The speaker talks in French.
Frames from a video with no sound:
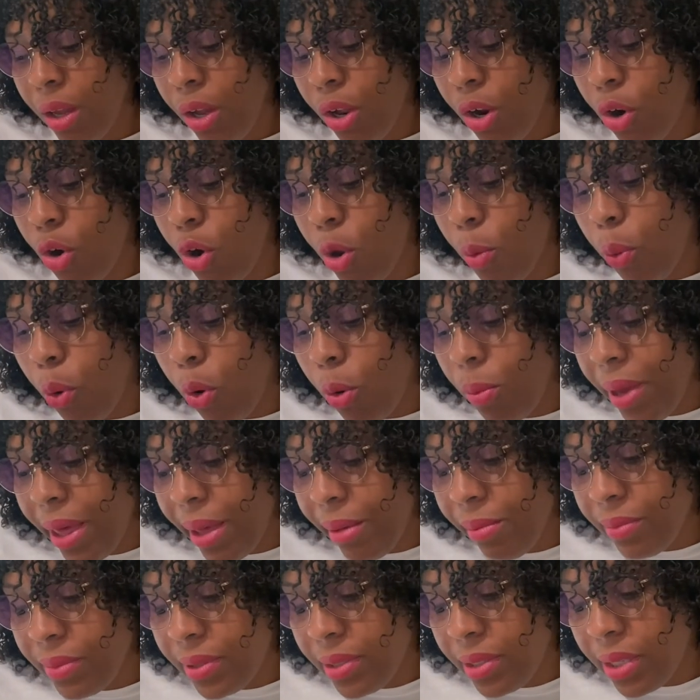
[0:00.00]
Le
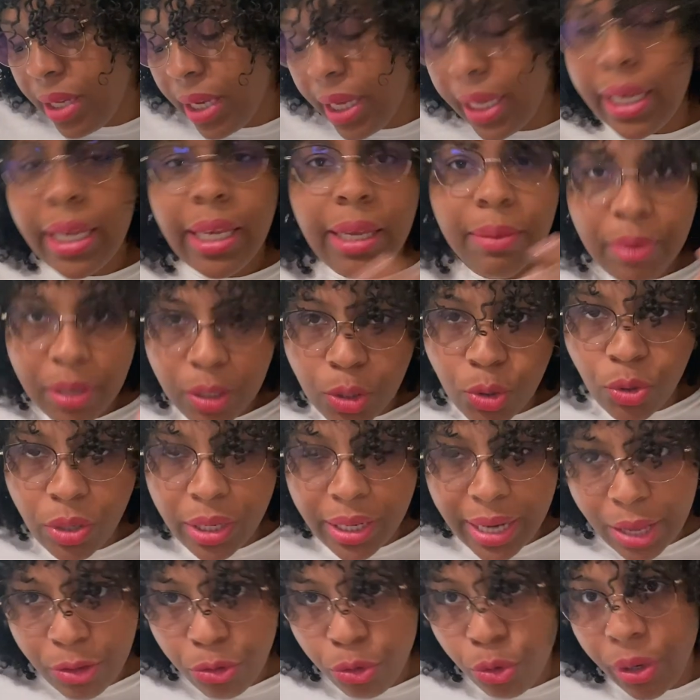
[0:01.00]
problème c'est qu'il bien sûr
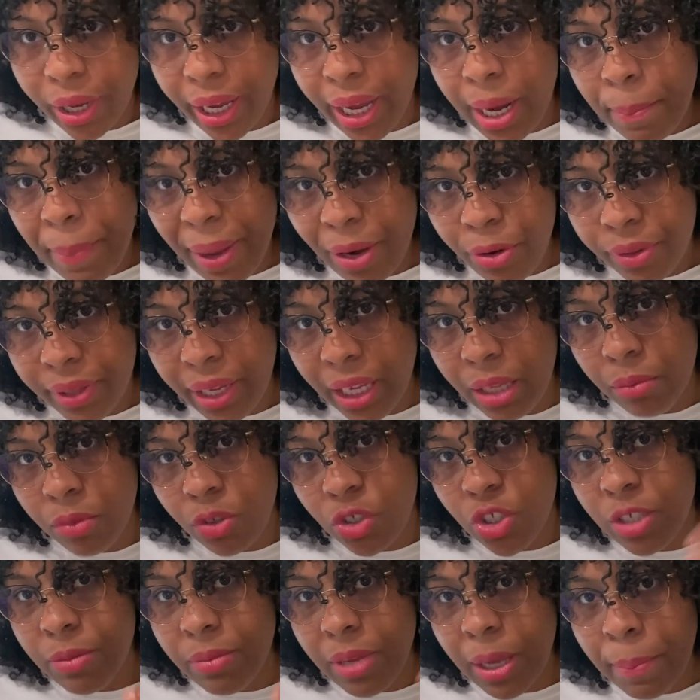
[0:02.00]
est naturel, pas de traitement
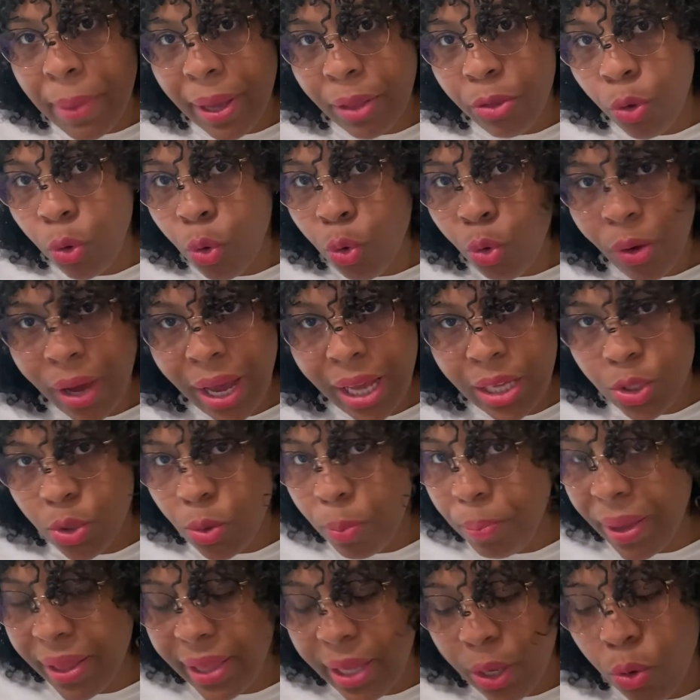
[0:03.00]
chimique, pas de
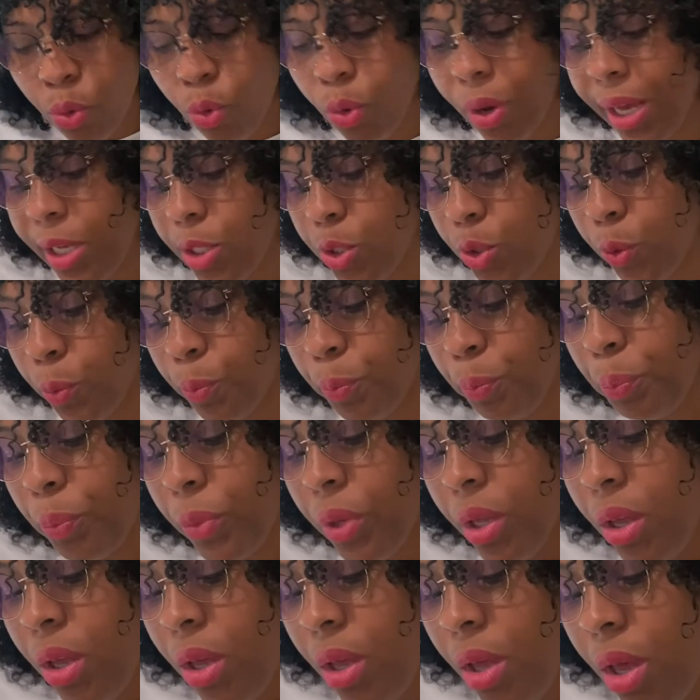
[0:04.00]
coloration, pas de décoloration.
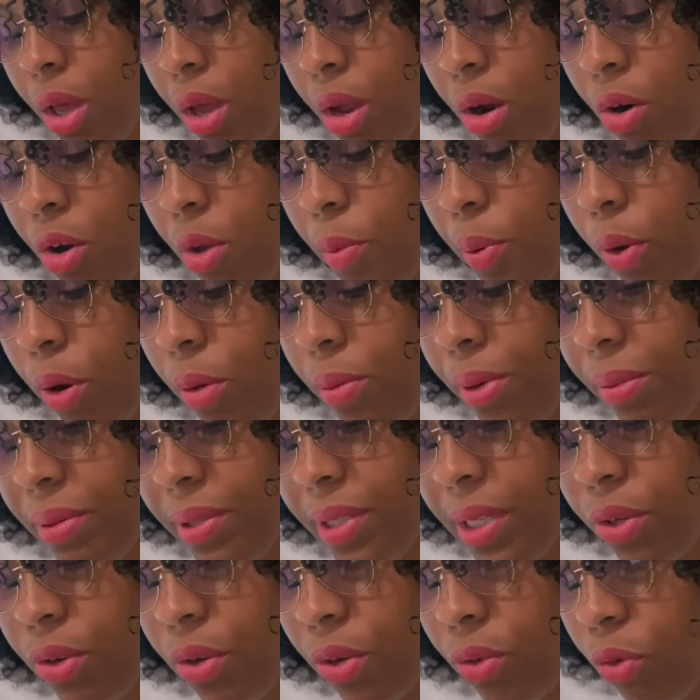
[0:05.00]
Le problème
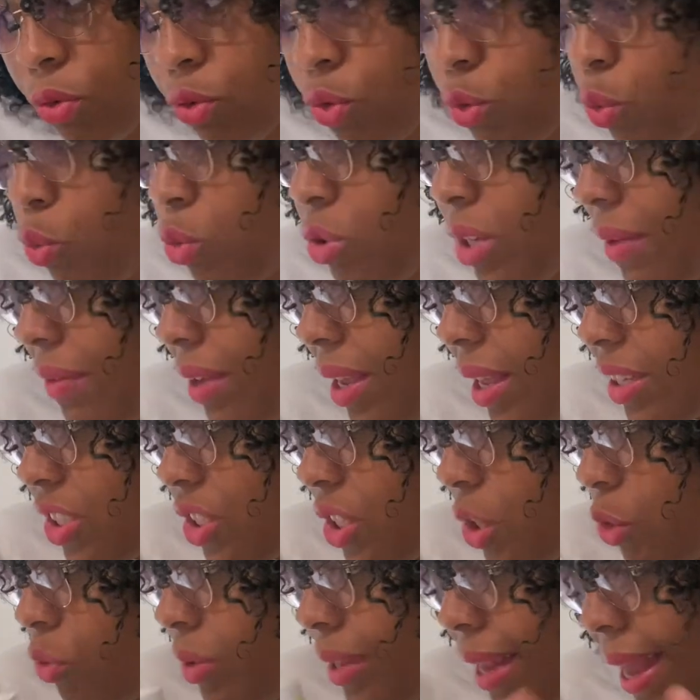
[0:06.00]
c'est que donc du coup j'avais
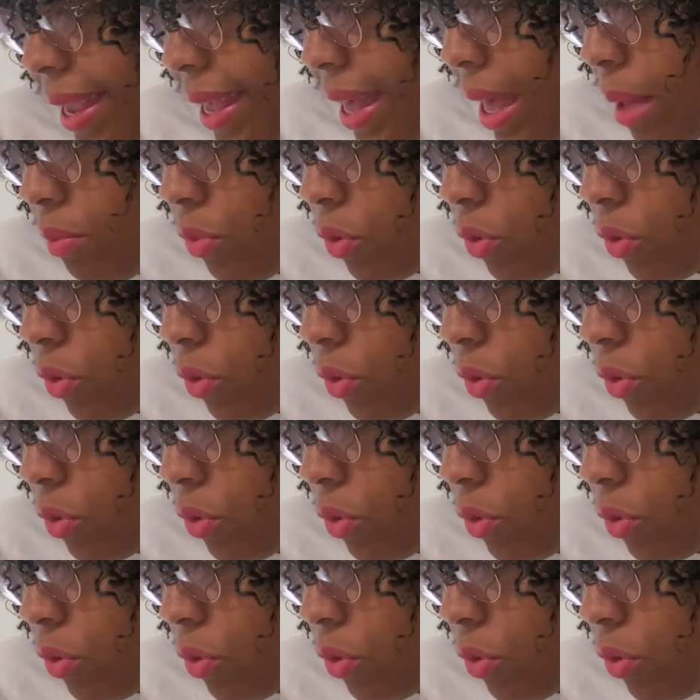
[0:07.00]
acheté toute la gamme,